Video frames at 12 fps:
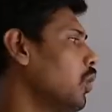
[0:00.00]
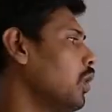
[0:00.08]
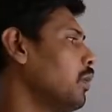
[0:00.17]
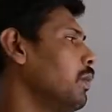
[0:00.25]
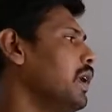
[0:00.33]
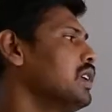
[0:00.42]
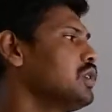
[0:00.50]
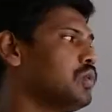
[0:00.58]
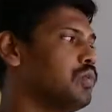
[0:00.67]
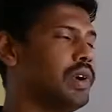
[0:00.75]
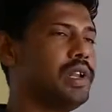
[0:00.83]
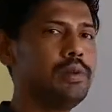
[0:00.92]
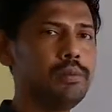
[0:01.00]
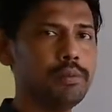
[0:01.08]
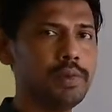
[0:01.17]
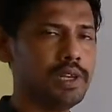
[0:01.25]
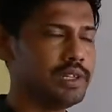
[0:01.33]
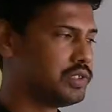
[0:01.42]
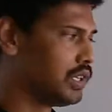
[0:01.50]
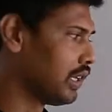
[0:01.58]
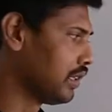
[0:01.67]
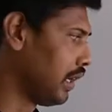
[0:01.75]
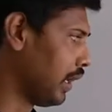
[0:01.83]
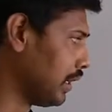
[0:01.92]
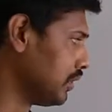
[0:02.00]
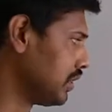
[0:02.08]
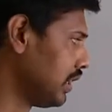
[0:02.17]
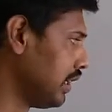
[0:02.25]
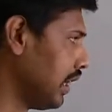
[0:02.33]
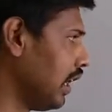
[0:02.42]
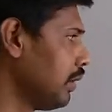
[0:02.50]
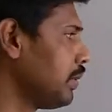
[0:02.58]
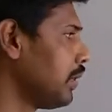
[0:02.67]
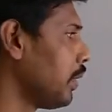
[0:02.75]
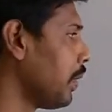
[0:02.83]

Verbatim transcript: और बेस वन मिल जाता चलिए अब